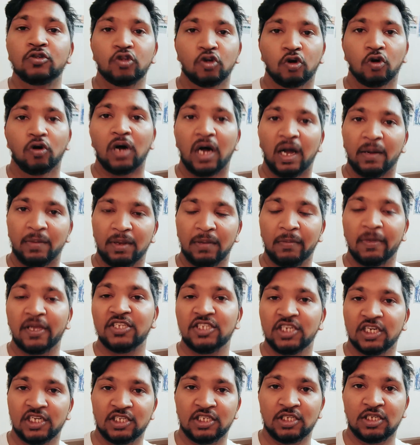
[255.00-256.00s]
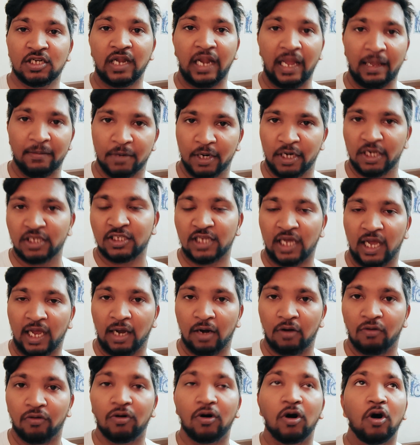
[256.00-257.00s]
सो so, अभी मैं जस्ट लाइब्रेरी से आया
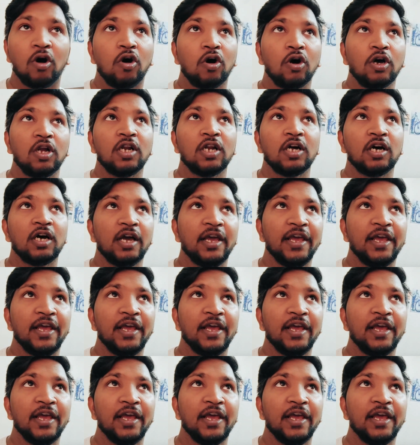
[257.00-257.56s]
हूँ और